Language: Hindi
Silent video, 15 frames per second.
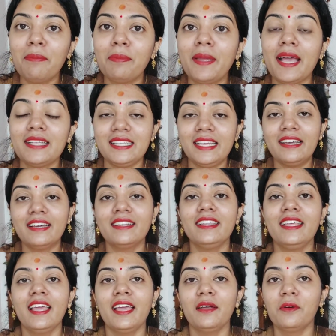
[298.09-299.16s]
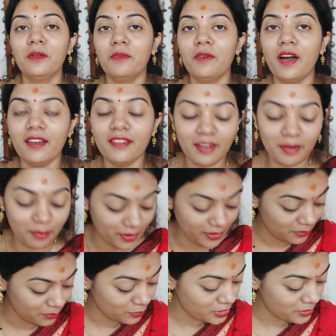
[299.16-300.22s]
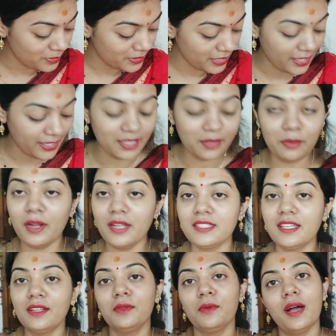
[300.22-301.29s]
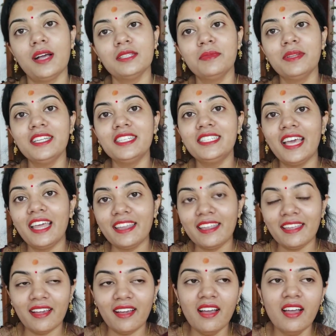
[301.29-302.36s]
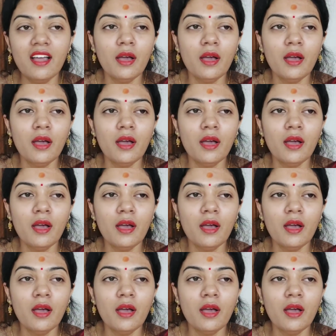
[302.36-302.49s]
आप कैसे करती हैं गुरुवार का व्रत मुझे बताइए थोड़ा सा तो आज मैंने शेयर किया